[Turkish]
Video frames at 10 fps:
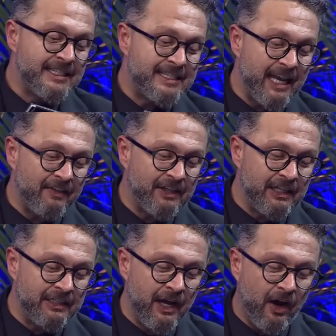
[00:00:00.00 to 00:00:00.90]

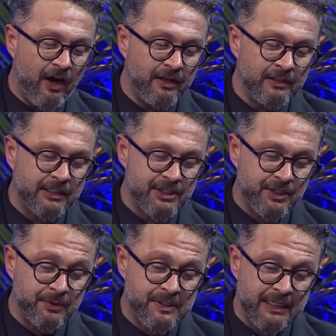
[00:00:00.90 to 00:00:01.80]
Sevgilinle ayrılık
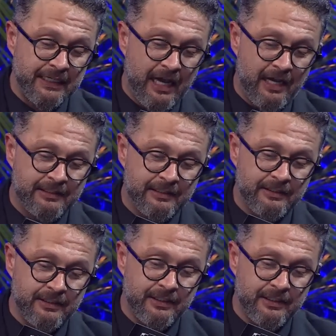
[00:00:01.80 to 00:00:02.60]
aşamasına geldin.